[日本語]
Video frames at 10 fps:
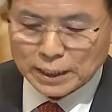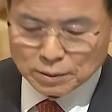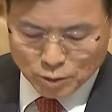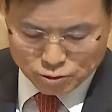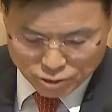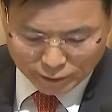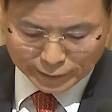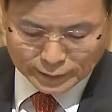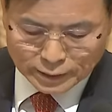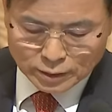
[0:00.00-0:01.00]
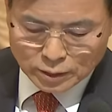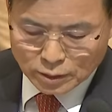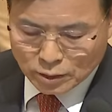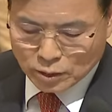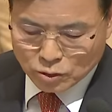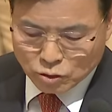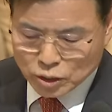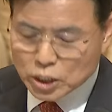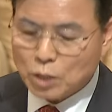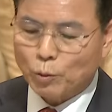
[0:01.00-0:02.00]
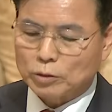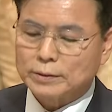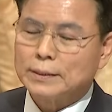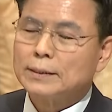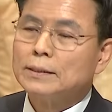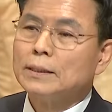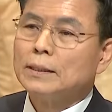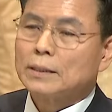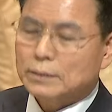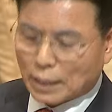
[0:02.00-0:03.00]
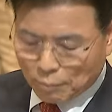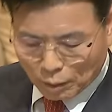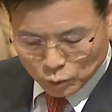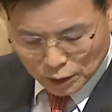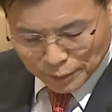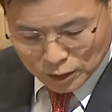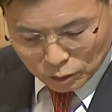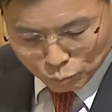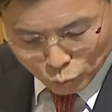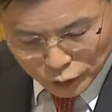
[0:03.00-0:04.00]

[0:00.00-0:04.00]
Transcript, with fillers: いつでも誠のお父様は薬事してくださるのだと